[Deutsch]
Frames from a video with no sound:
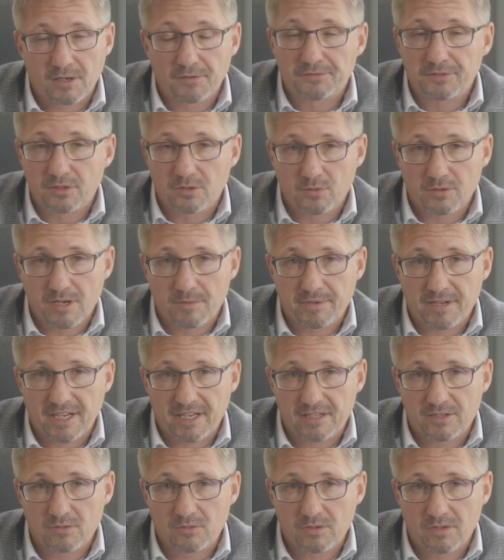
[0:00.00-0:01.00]
auf der
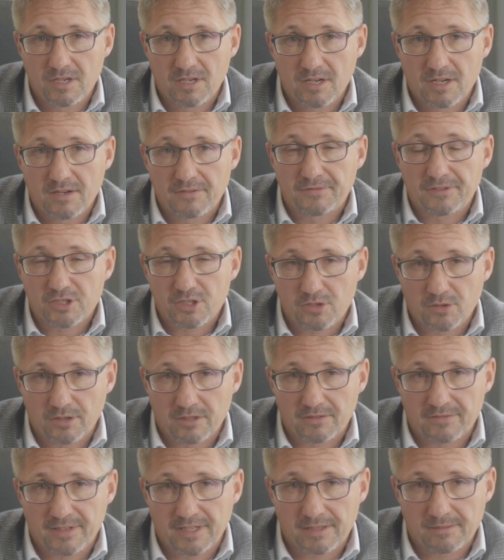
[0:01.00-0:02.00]
Lohnabrechnung
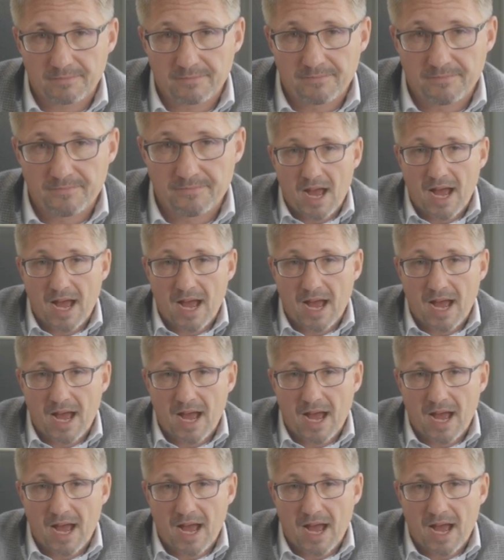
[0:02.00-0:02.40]
versteuert werden.